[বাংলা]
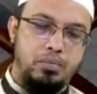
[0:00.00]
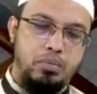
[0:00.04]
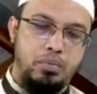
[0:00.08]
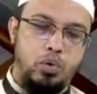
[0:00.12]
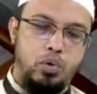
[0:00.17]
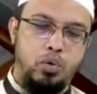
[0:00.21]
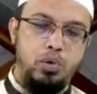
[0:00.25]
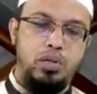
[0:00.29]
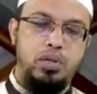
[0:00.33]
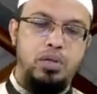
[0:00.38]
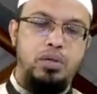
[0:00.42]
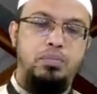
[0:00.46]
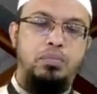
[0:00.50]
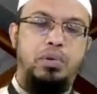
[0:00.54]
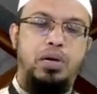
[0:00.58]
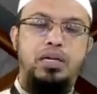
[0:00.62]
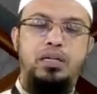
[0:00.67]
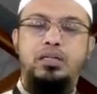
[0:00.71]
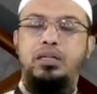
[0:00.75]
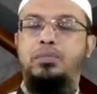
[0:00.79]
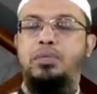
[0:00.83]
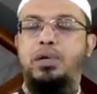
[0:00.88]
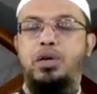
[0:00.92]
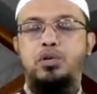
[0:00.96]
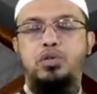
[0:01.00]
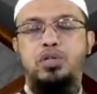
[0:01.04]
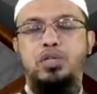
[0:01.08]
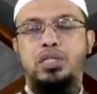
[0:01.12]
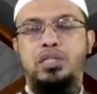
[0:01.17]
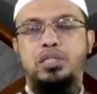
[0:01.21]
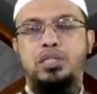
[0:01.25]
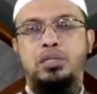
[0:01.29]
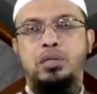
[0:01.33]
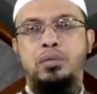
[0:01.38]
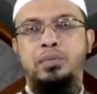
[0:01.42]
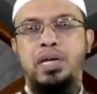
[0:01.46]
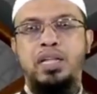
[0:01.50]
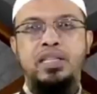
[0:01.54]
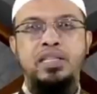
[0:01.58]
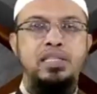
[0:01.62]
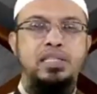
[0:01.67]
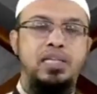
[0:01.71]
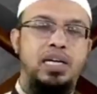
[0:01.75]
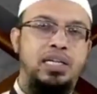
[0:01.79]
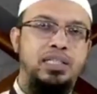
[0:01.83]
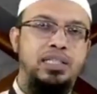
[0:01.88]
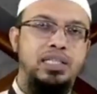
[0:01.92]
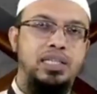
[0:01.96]
ভুল বার্তা মানুষের কাছে যাবে
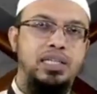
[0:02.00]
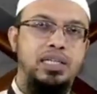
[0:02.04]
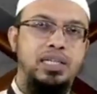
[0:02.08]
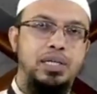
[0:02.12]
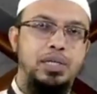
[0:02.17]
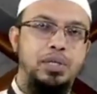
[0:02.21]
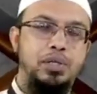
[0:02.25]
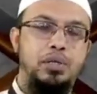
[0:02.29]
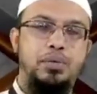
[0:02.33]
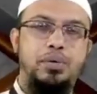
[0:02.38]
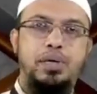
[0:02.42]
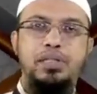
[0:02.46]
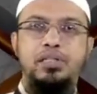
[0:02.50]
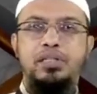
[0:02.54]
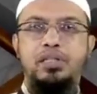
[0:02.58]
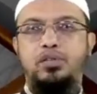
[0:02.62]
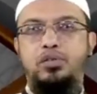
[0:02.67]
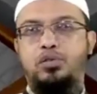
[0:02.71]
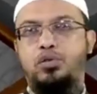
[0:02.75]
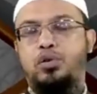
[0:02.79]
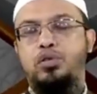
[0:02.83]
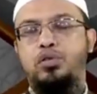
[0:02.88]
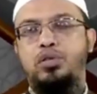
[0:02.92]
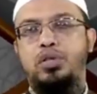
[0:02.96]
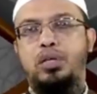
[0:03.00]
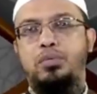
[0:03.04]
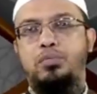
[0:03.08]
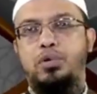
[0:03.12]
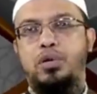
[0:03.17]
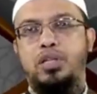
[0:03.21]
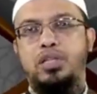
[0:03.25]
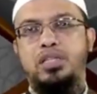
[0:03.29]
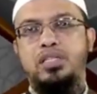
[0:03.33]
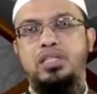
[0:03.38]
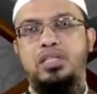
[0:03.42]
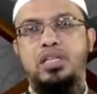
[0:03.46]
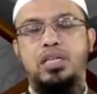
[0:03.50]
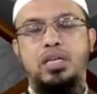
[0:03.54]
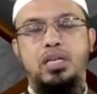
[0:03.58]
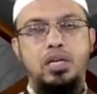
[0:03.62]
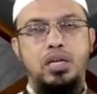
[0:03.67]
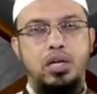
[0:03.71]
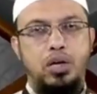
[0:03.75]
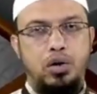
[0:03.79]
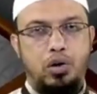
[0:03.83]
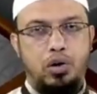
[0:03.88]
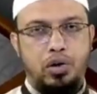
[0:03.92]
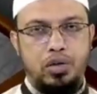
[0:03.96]
হাদিসে আছে তবে হাদিসের সনদকে মহাদিসদের
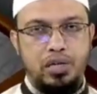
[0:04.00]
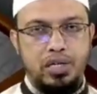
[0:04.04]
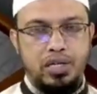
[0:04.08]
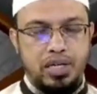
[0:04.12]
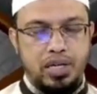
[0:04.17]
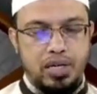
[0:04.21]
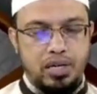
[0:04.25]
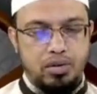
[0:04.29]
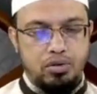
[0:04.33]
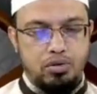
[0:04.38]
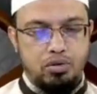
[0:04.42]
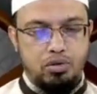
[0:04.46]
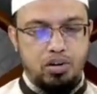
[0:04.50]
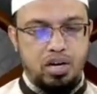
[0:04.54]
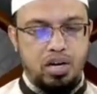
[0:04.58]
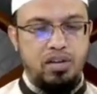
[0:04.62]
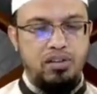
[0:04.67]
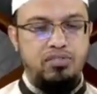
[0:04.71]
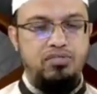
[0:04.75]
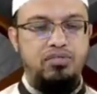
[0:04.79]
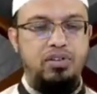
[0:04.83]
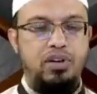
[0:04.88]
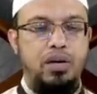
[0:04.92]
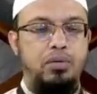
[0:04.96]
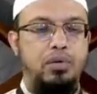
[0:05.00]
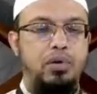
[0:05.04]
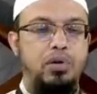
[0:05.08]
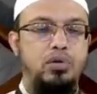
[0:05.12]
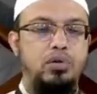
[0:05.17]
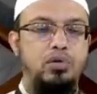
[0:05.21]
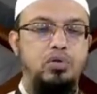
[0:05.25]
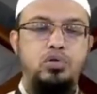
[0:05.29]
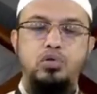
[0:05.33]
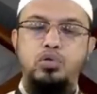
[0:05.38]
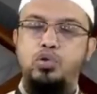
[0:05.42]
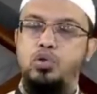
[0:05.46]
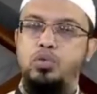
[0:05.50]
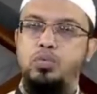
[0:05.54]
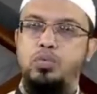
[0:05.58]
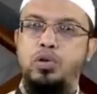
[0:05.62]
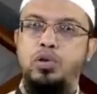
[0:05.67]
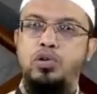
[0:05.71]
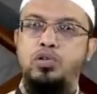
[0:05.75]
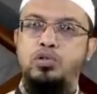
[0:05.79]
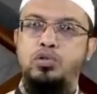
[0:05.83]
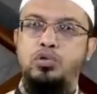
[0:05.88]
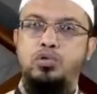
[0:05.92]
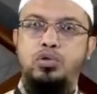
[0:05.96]
অনেকেই দায়ীফ এবং
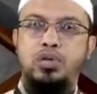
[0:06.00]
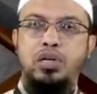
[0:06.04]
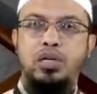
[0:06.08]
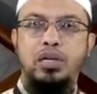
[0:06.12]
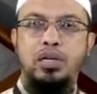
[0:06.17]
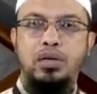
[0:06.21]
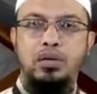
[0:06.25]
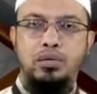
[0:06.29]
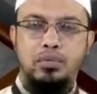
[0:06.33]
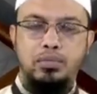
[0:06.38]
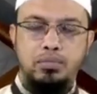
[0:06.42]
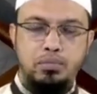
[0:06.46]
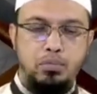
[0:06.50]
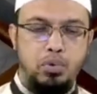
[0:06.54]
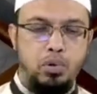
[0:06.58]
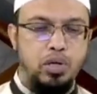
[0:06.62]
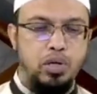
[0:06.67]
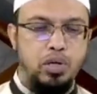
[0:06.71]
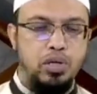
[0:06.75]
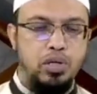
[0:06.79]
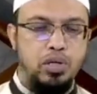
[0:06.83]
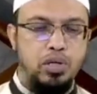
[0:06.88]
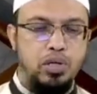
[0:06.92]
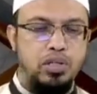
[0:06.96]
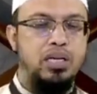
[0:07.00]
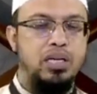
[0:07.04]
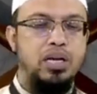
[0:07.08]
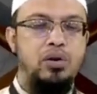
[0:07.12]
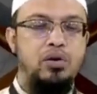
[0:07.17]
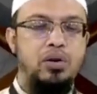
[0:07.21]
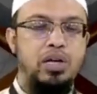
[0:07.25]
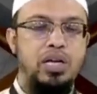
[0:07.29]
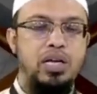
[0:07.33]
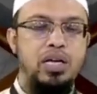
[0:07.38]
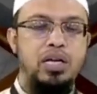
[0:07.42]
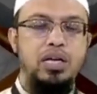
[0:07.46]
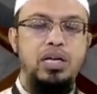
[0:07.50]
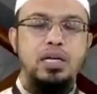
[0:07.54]
দুর্বল সূত্রের বলেছেন যার কারণে